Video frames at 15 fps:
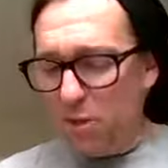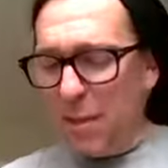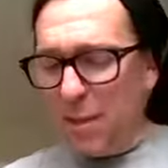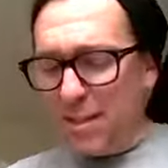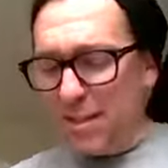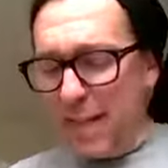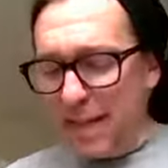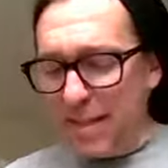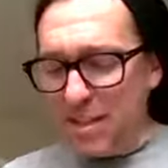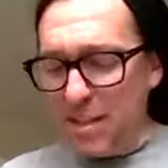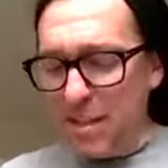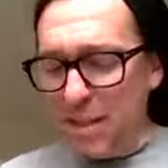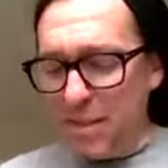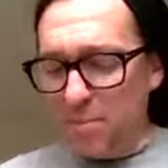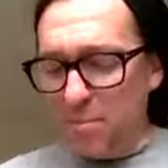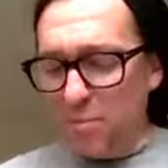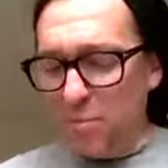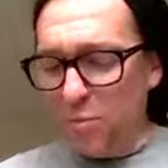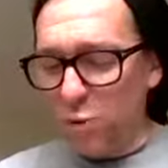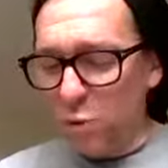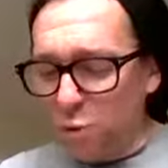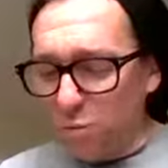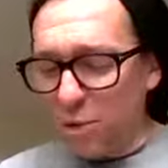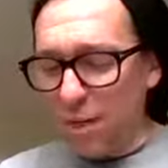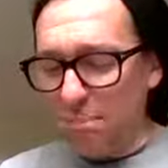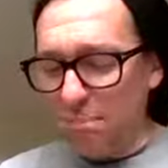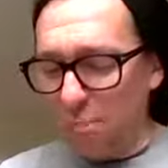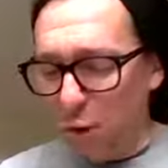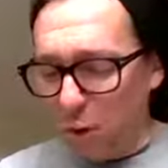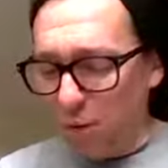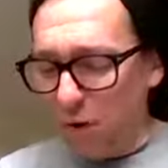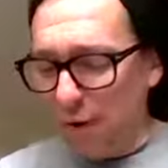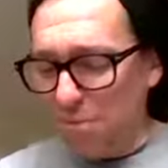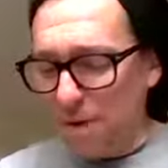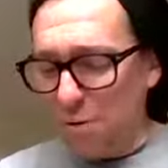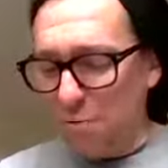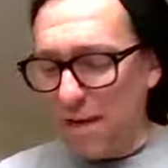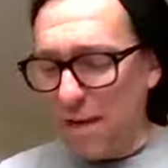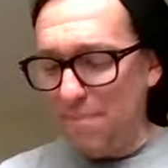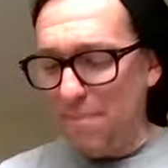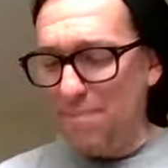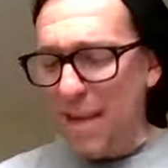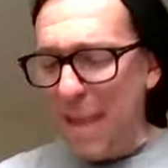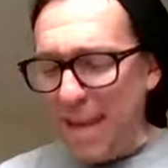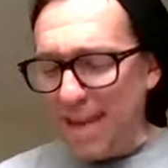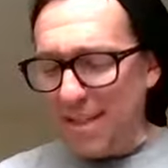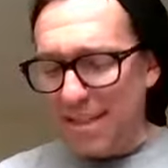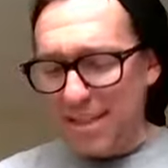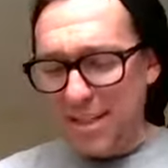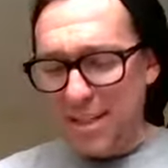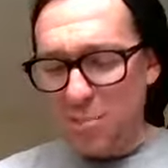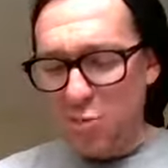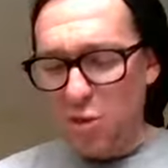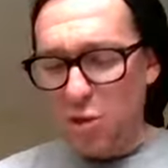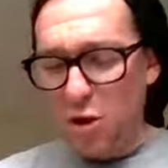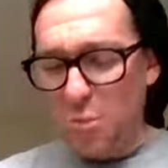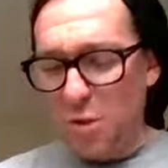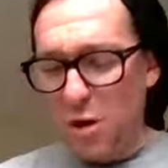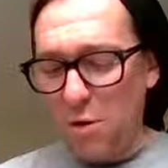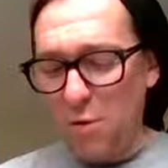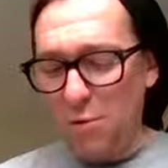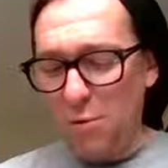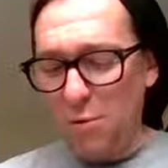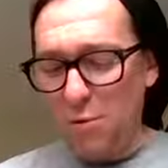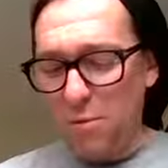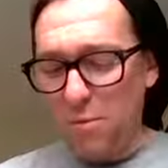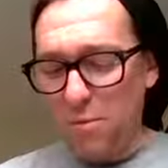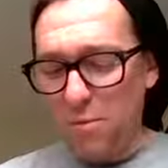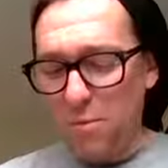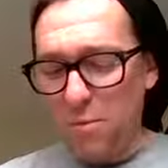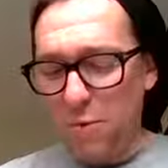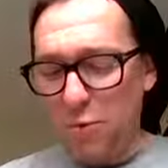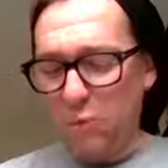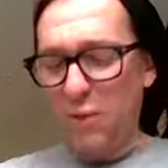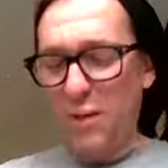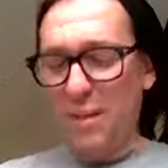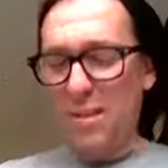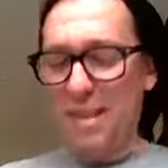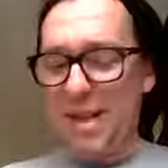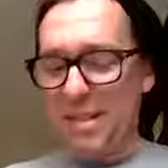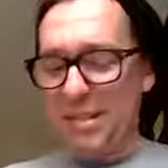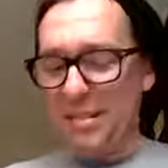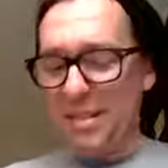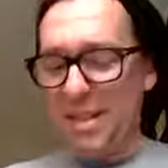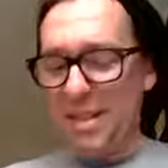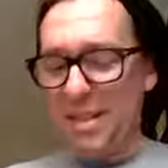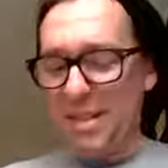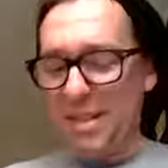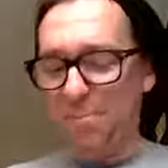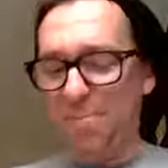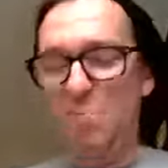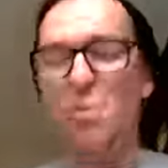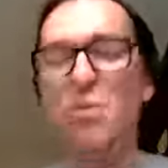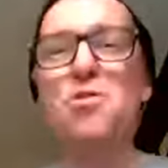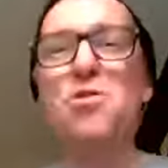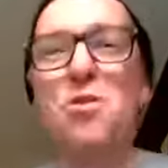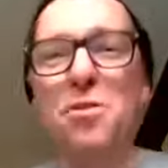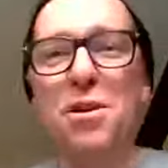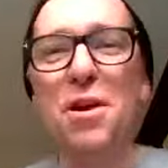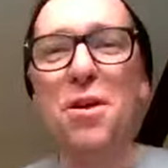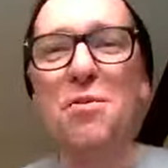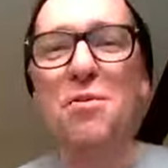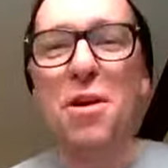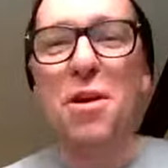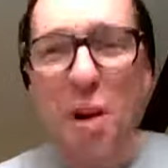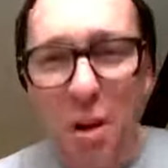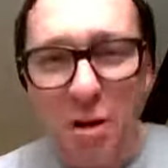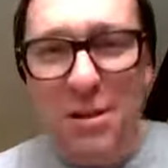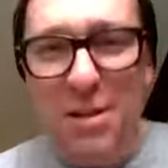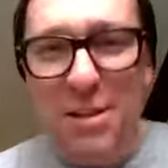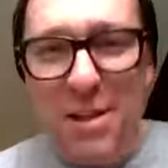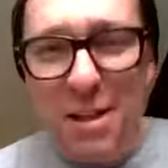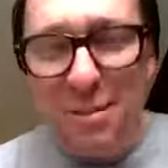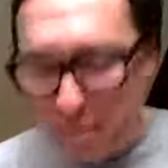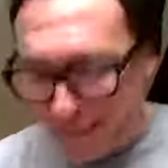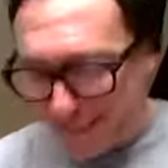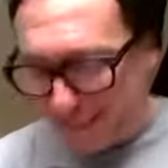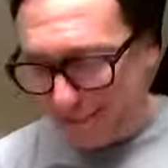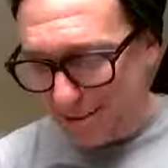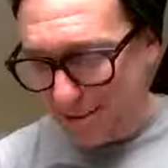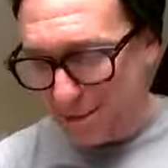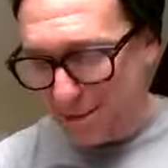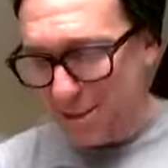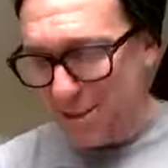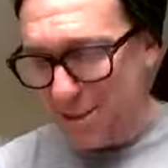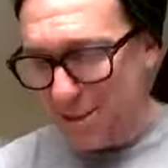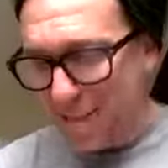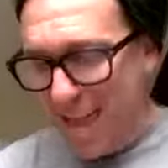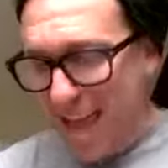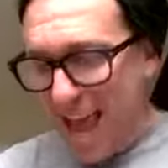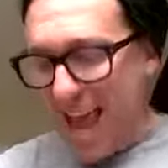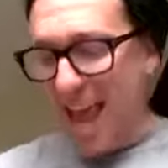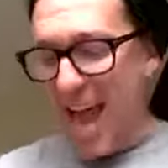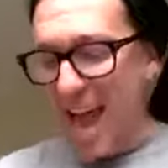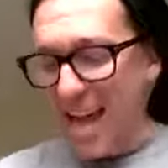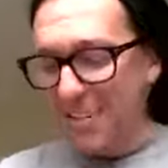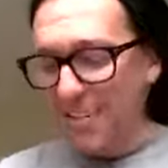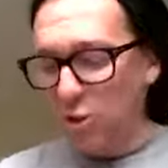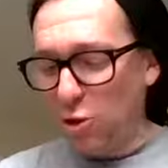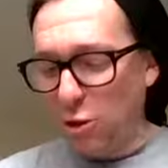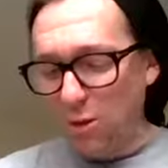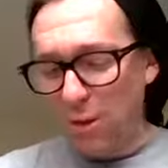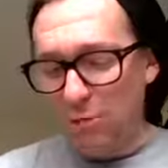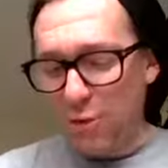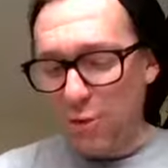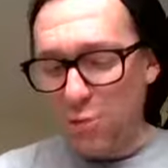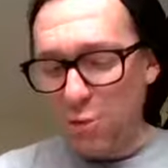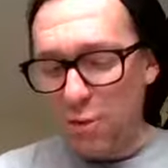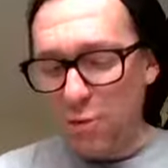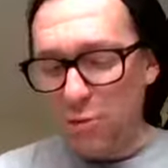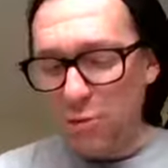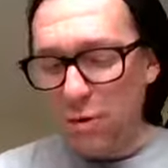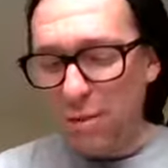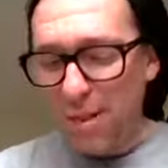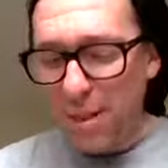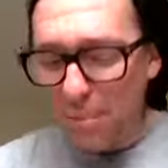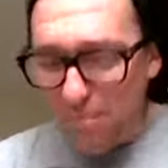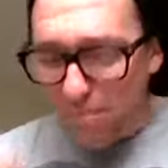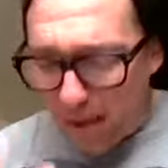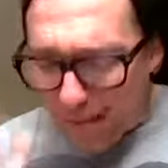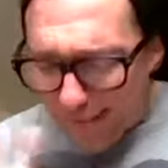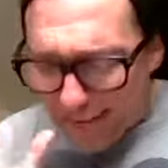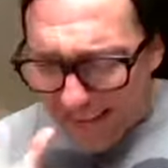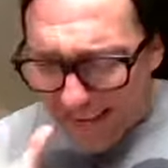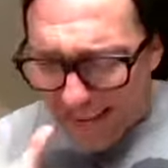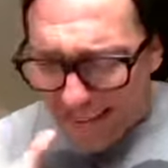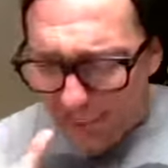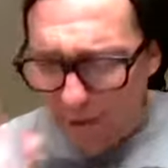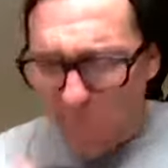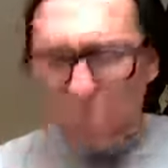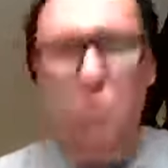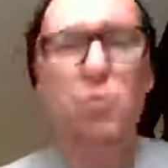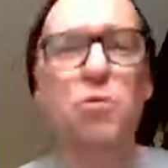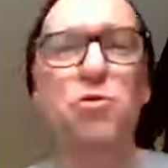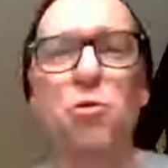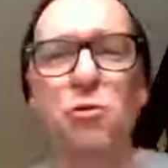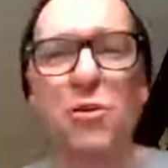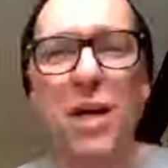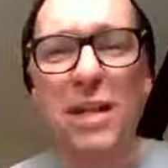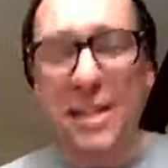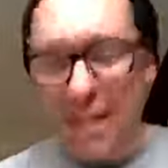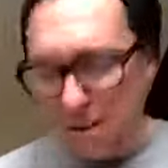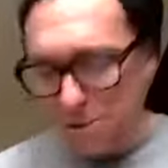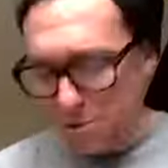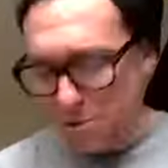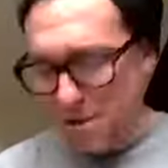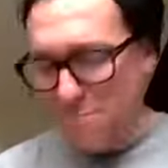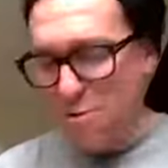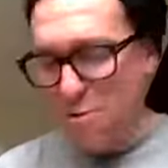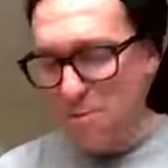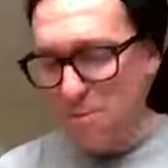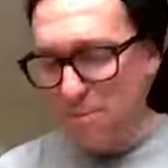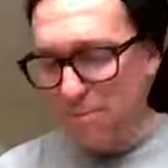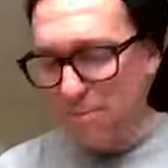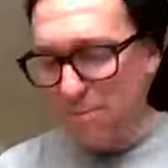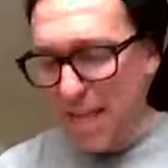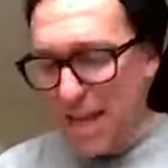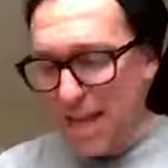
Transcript: Po chwili znaleźli duże pole pełne pięknych muchomorów. Wincenty splunął ogniem z radości, a Antoni wypuścił nosem parę kłębuszków czarnego dymu.